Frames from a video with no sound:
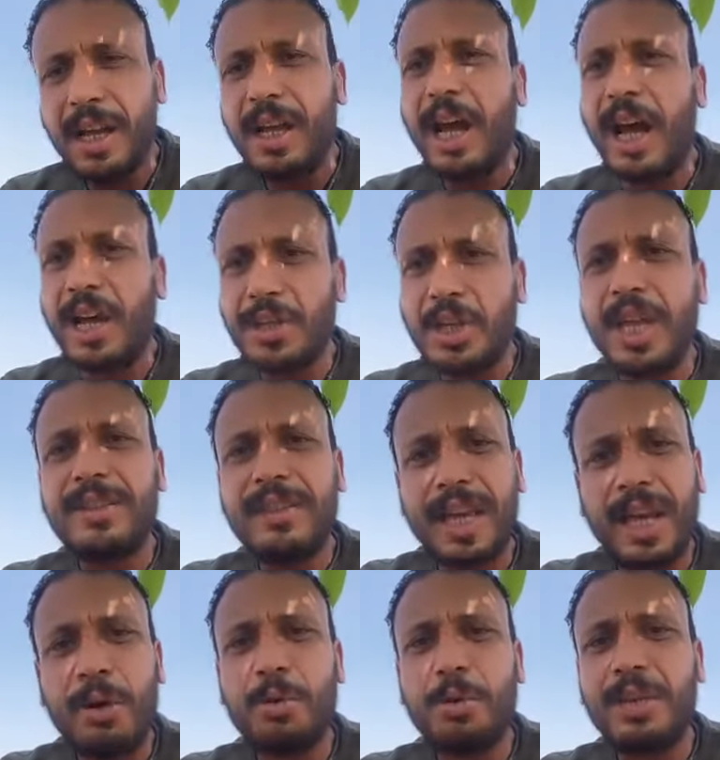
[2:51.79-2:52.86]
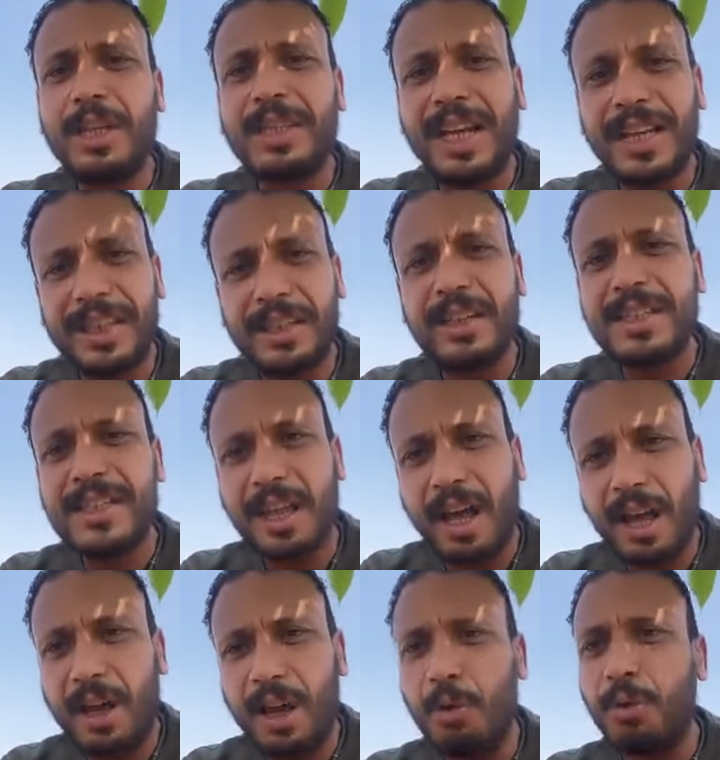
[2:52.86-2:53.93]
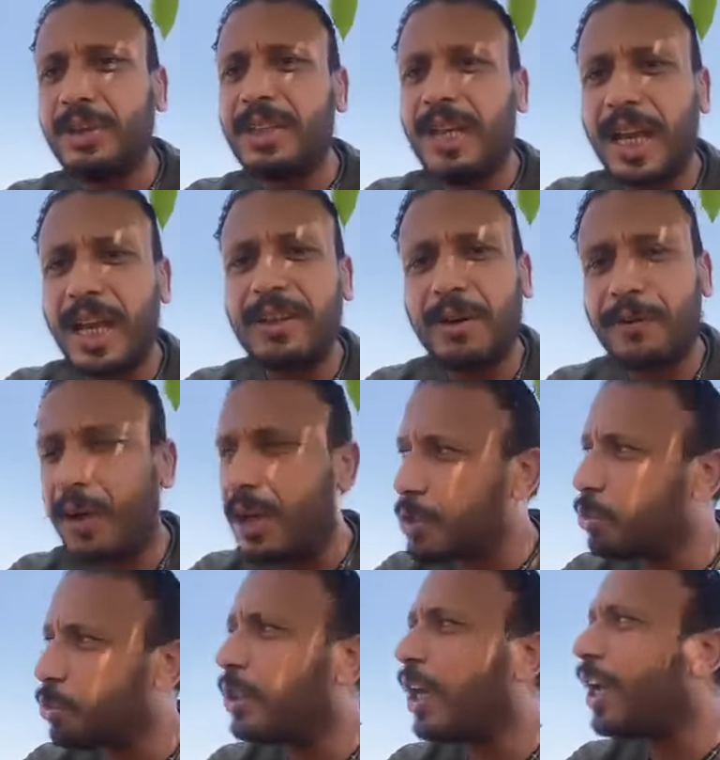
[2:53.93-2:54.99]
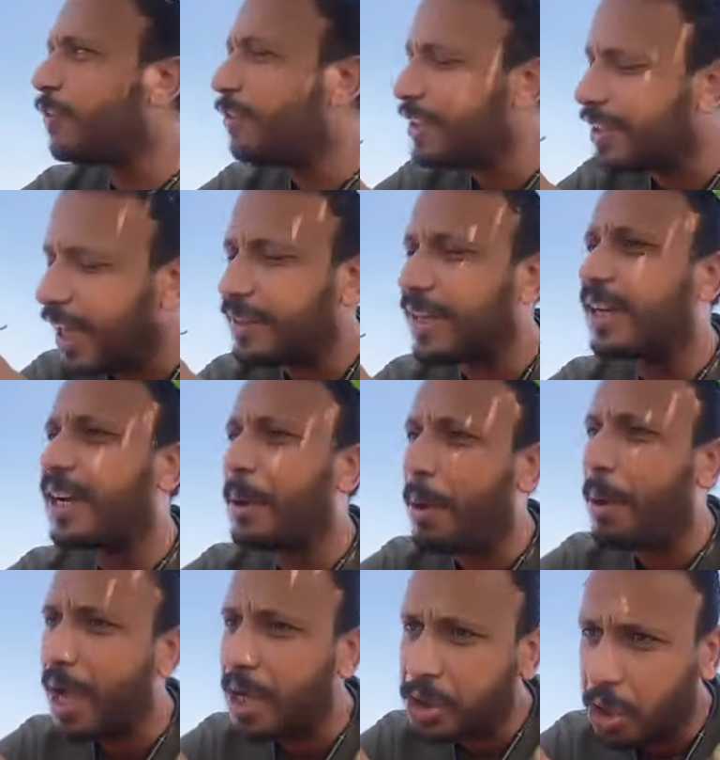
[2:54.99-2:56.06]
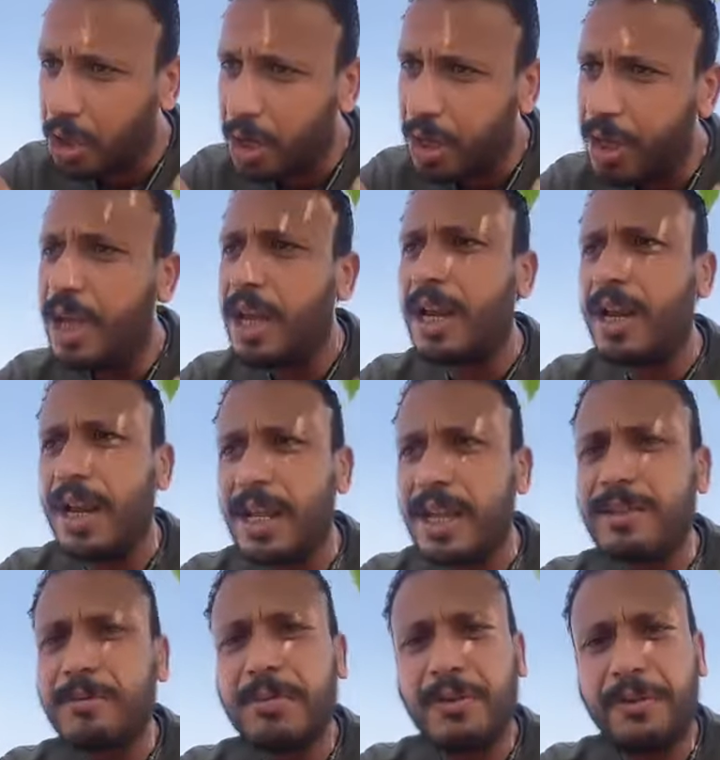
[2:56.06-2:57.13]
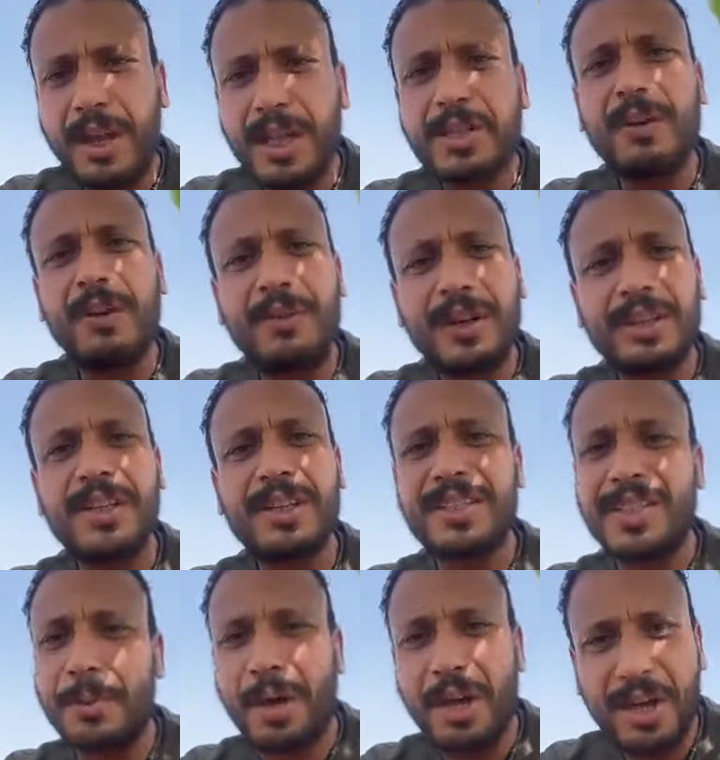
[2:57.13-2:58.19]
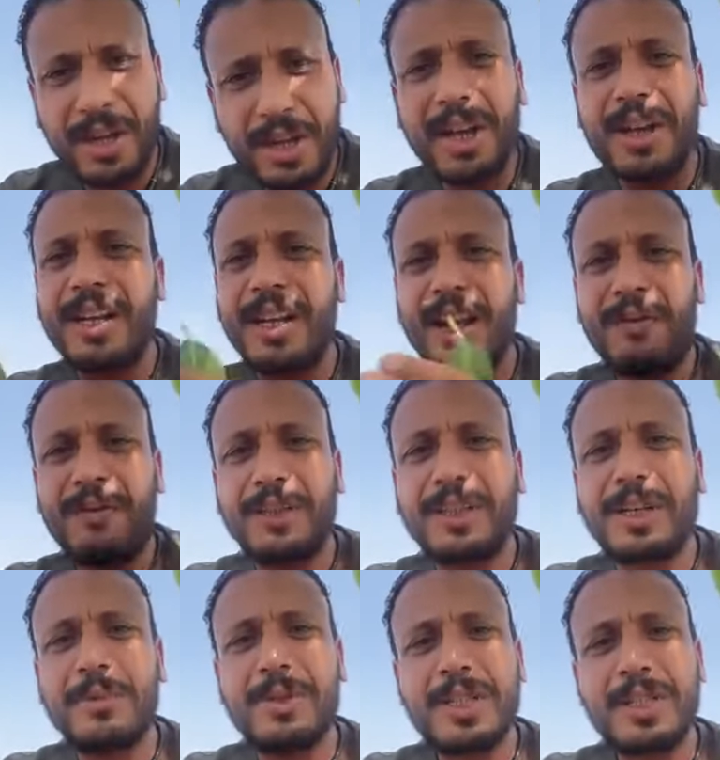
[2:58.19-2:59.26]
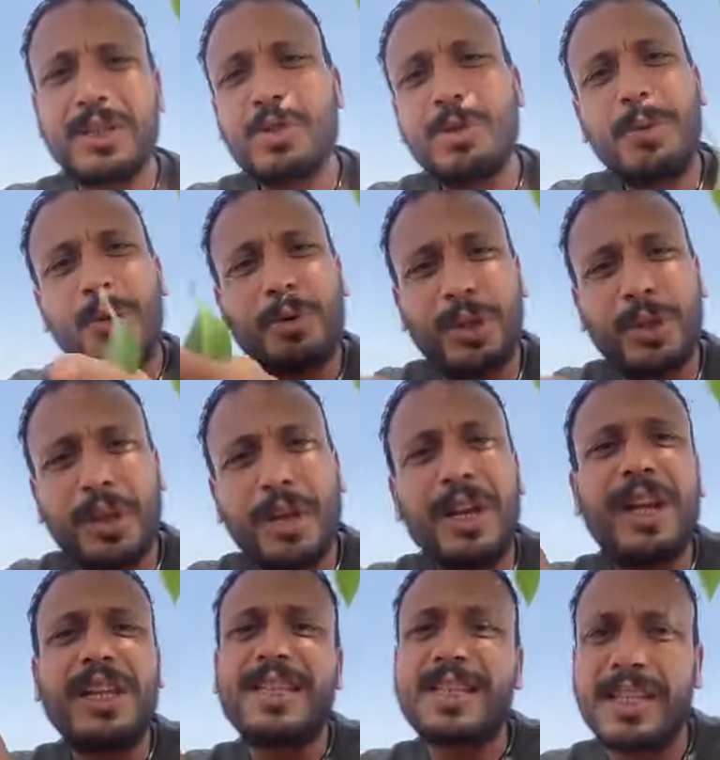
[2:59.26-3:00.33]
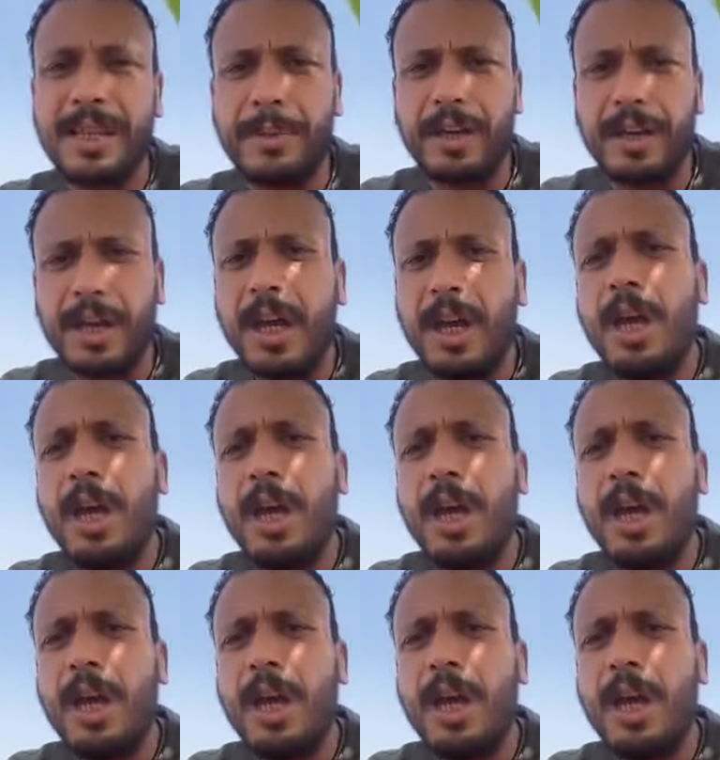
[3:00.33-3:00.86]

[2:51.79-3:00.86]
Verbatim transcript: عشان تاخد التعداد الصح وانت جاي تفحص وتعرف انت عندك كام حشره لازم تفحص في الفتره الصباحيه اللي هي الفتره من 6 الصبح وانت طالع لغايه الساعه 8